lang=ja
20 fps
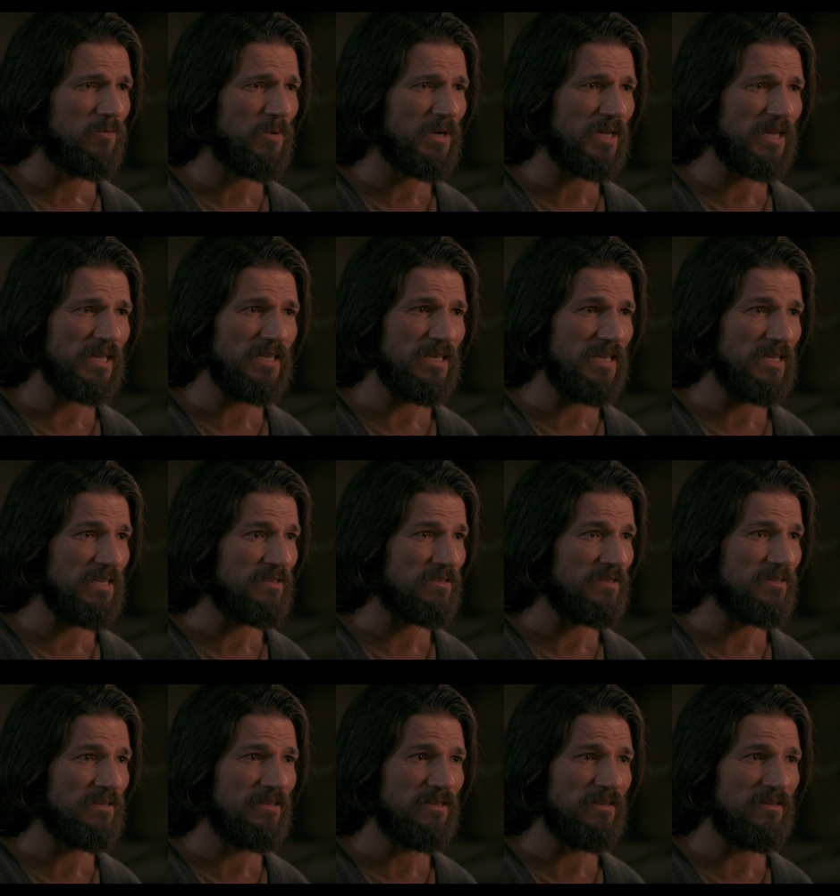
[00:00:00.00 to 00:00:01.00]
幸福
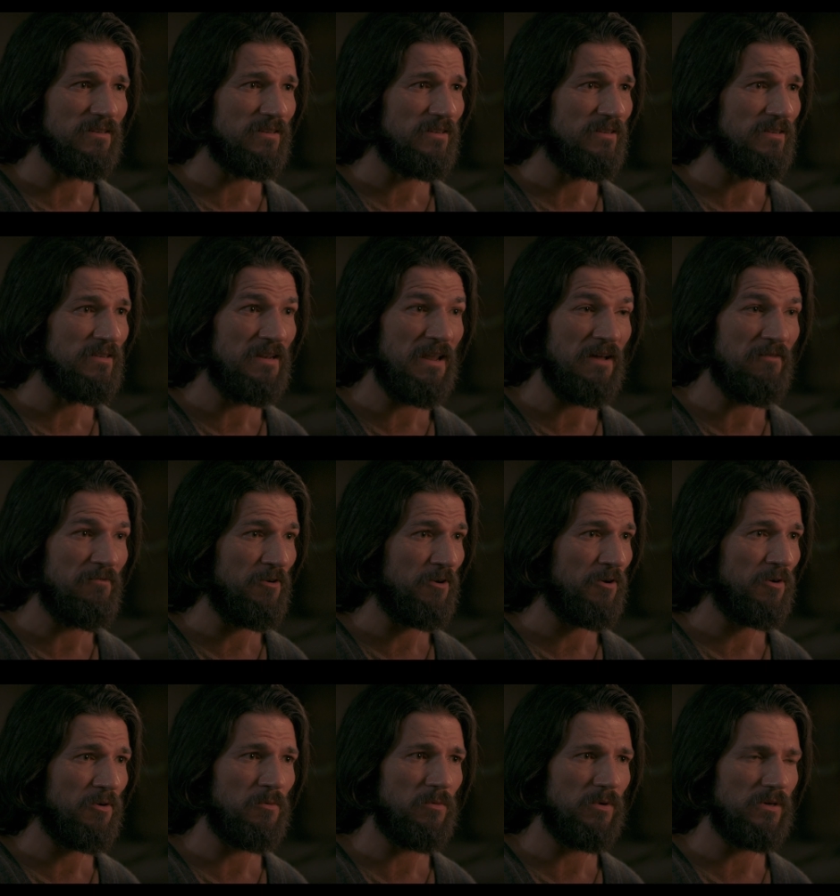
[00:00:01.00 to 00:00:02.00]
を生じ
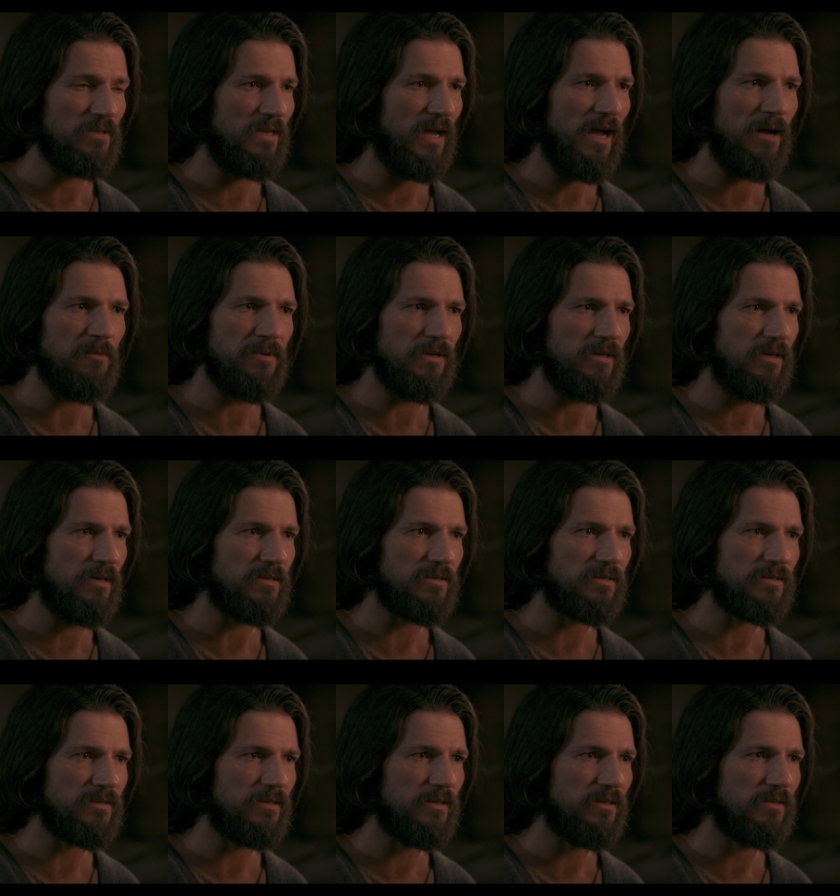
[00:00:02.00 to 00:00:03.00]
たことがない